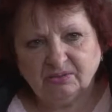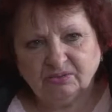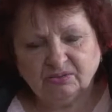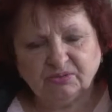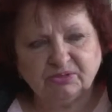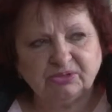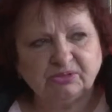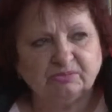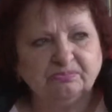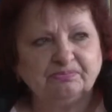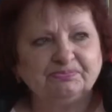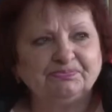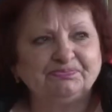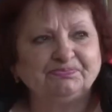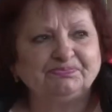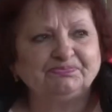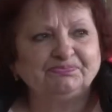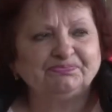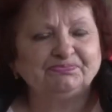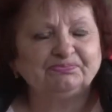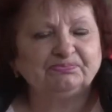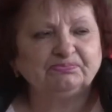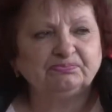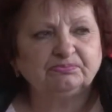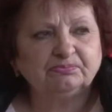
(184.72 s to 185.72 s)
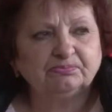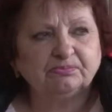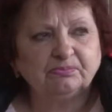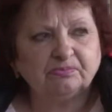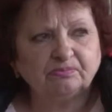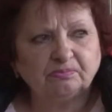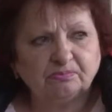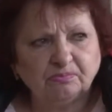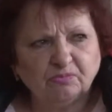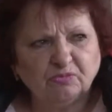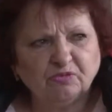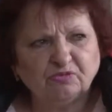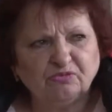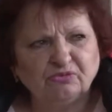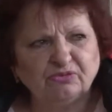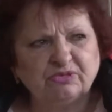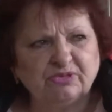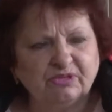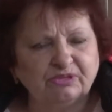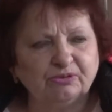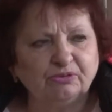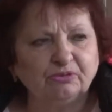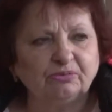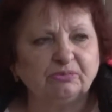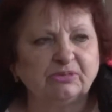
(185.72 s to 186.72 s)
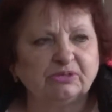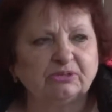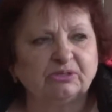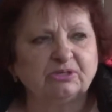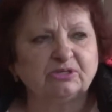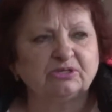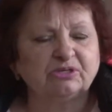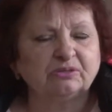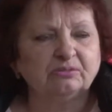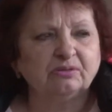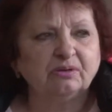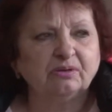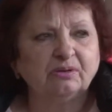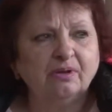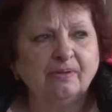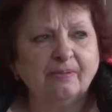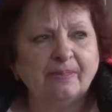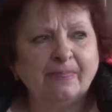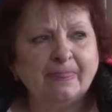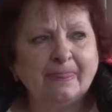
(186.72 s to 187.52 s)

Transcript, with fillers: в общем, возле дома нашего.